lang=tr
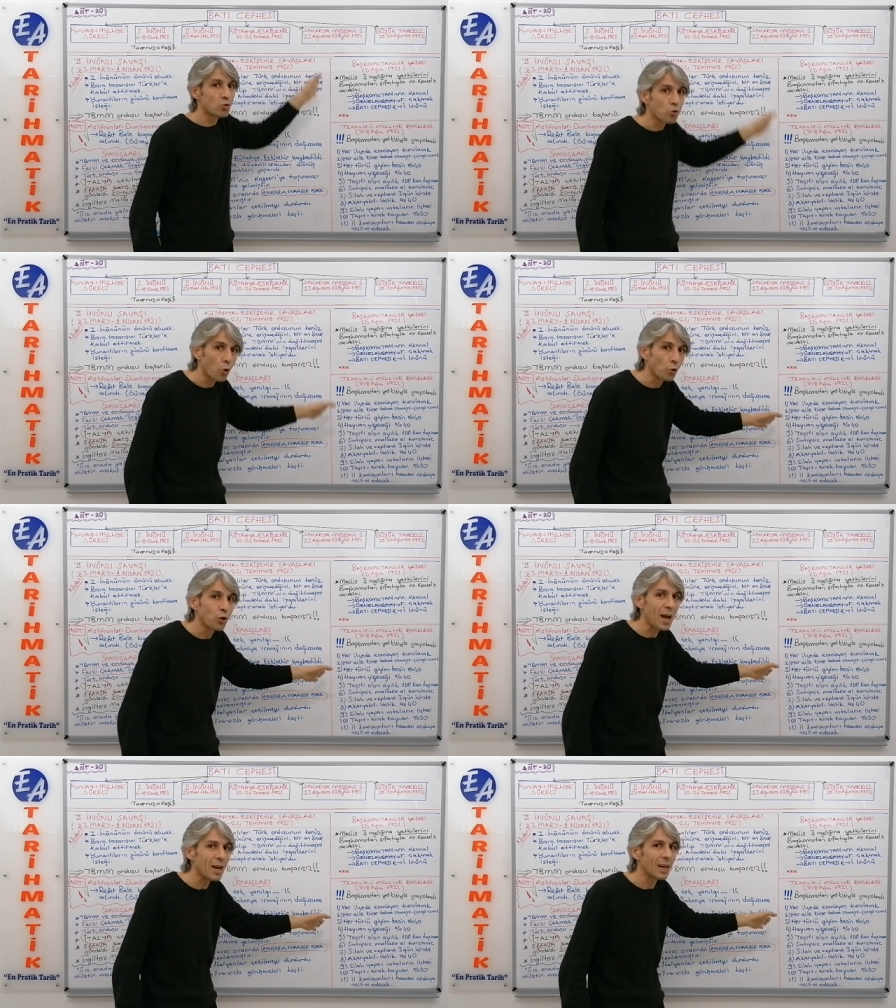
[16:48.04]

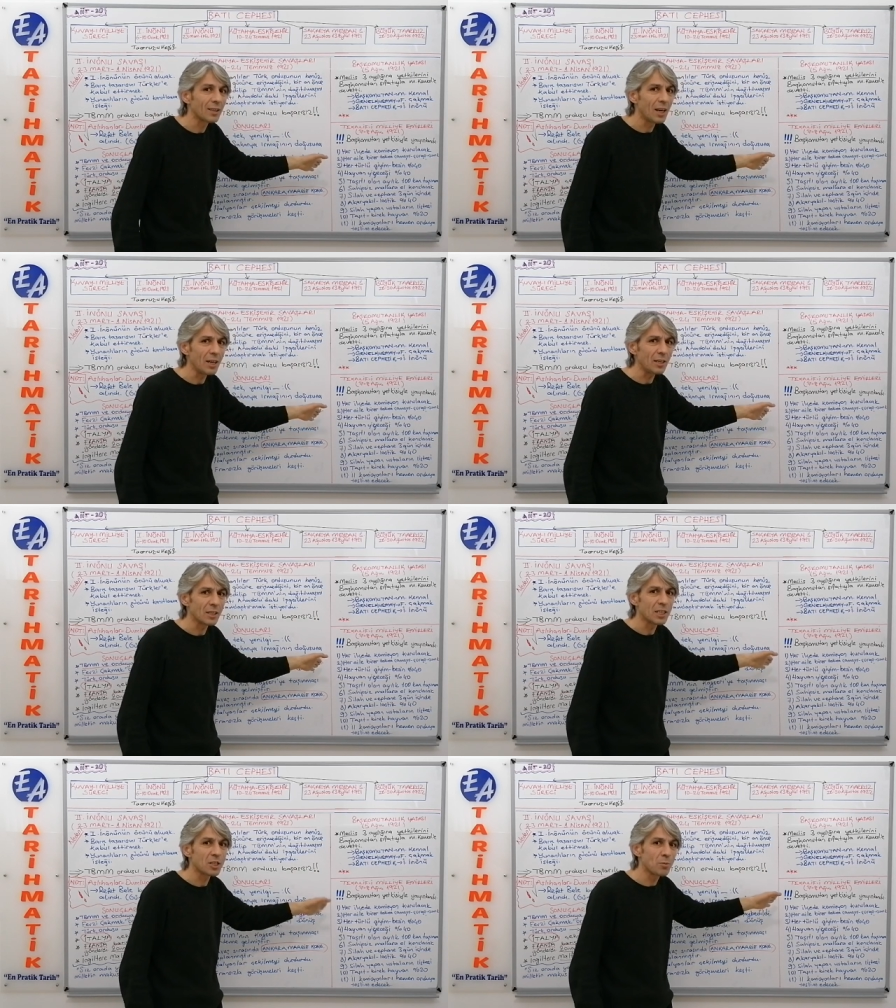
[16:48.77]
sonuna kadar
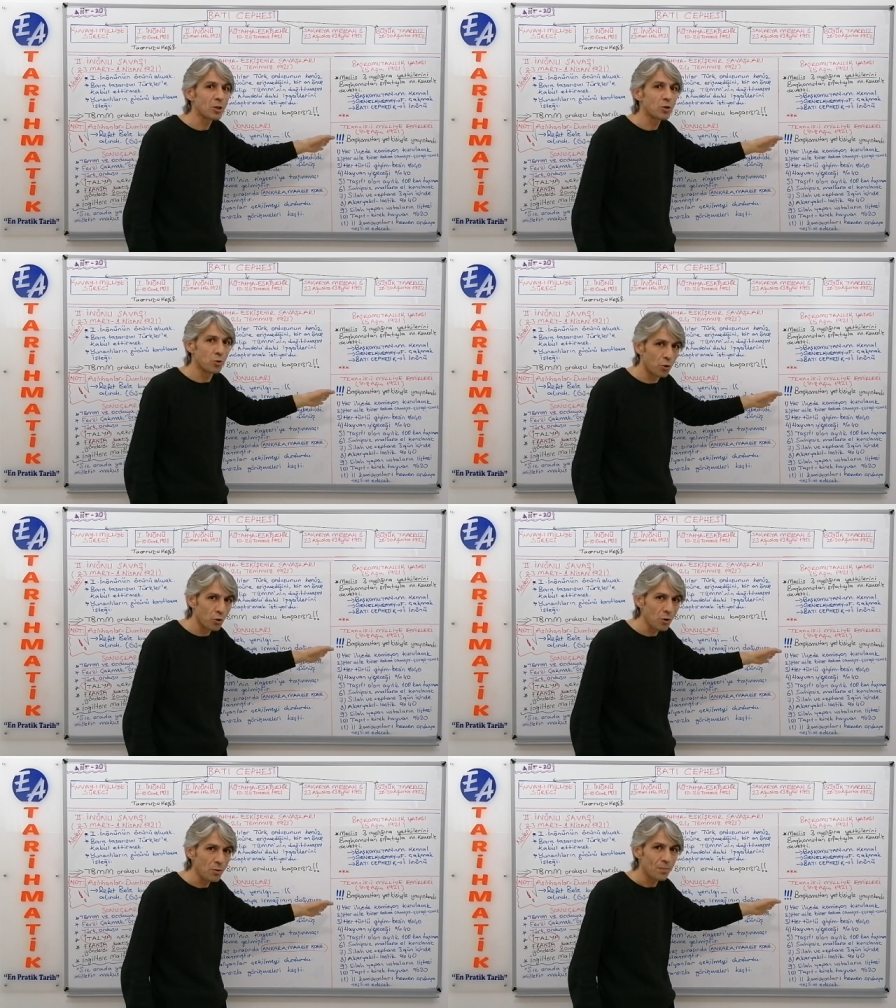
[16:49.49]
İsmet
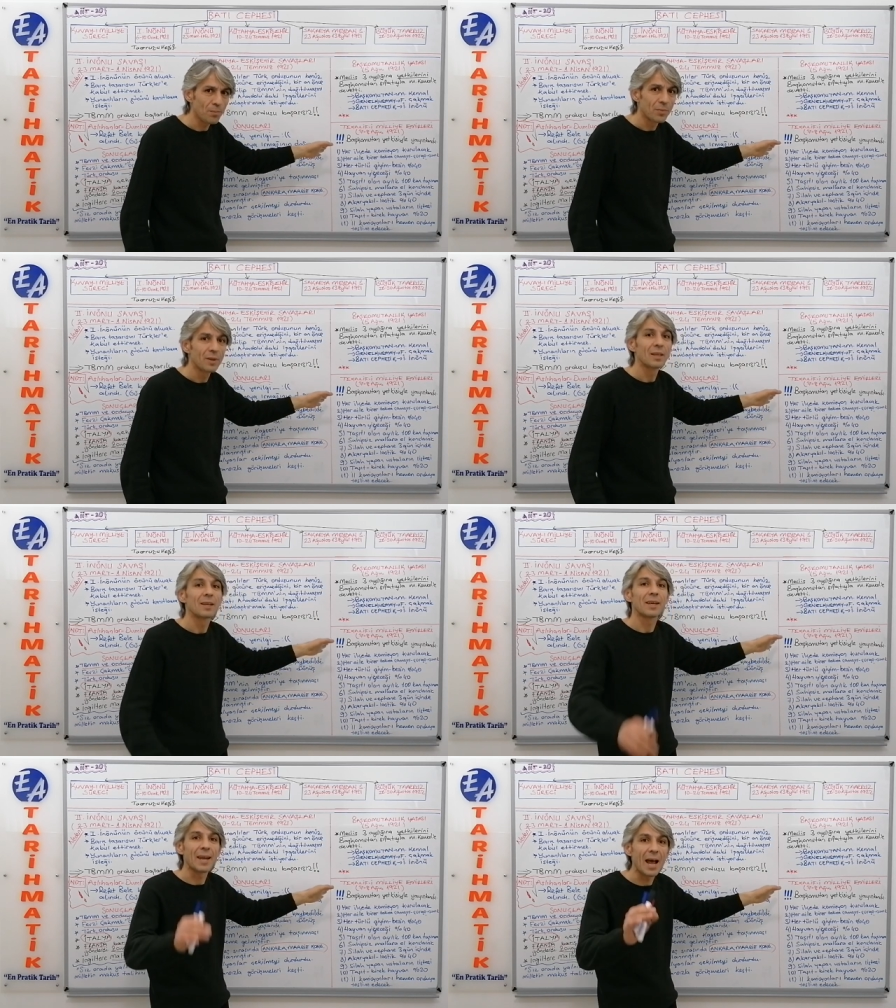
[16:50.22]
İnönü
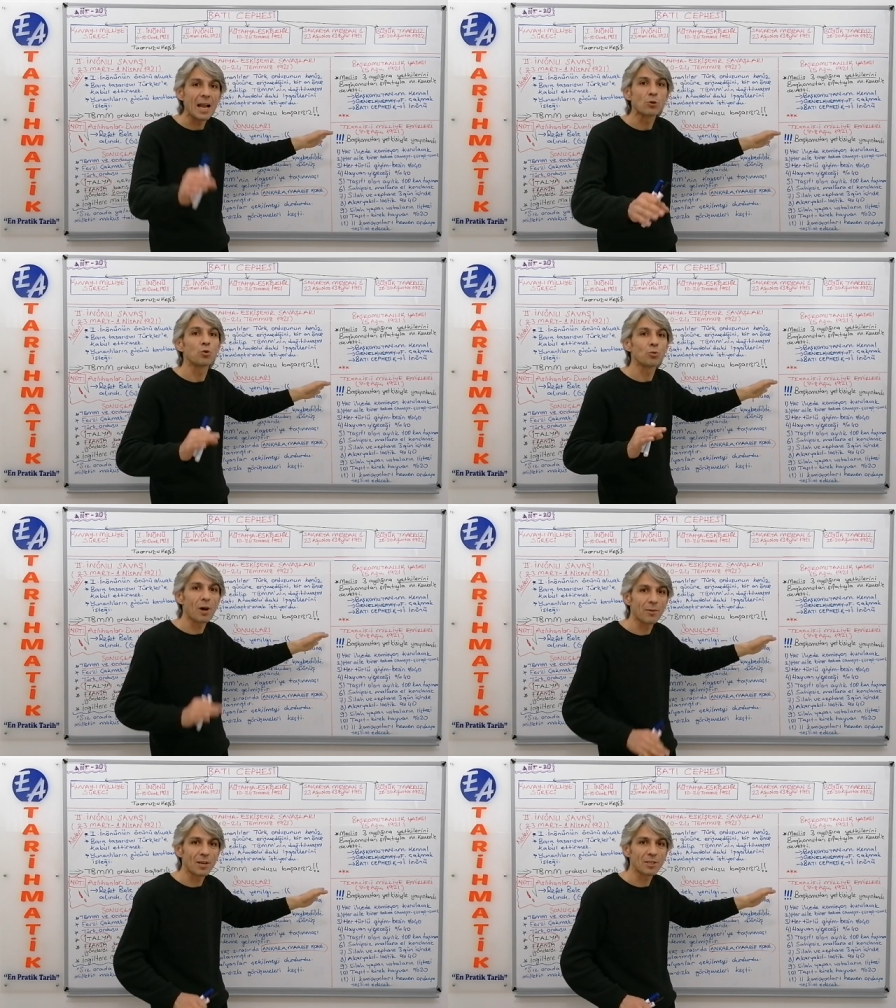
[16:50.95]

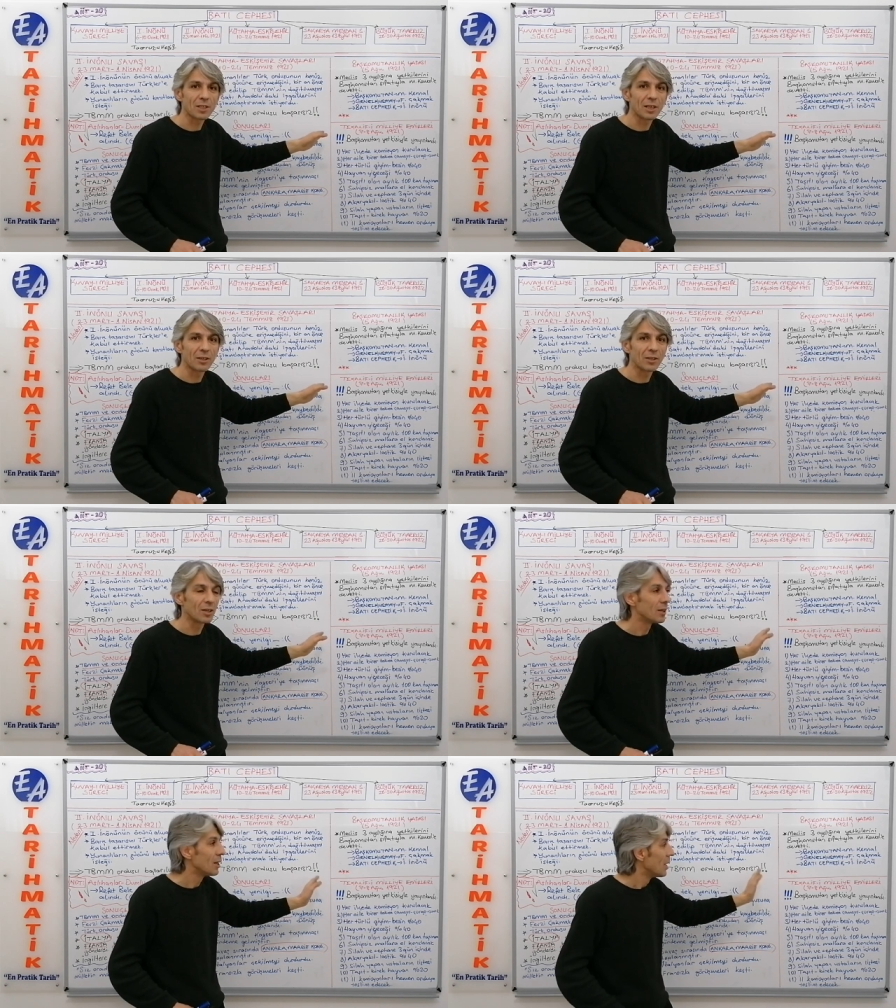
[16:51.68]
Genelkurmay
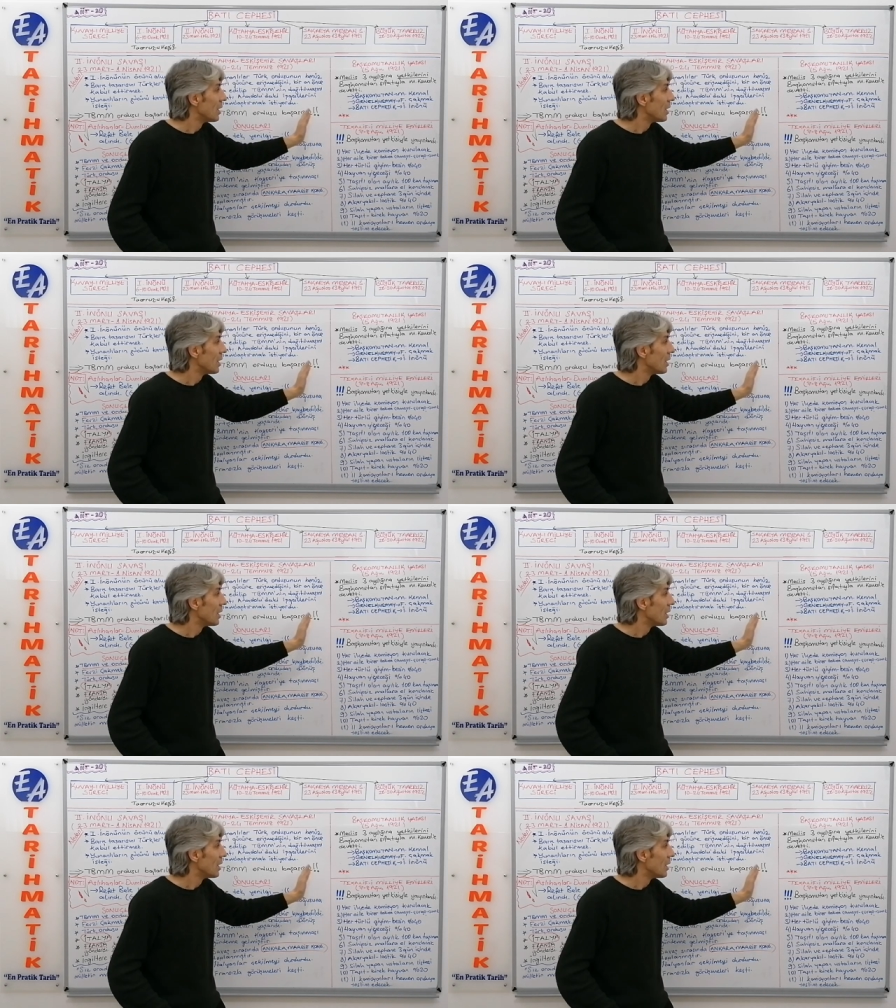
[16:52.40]
Başkanıydı.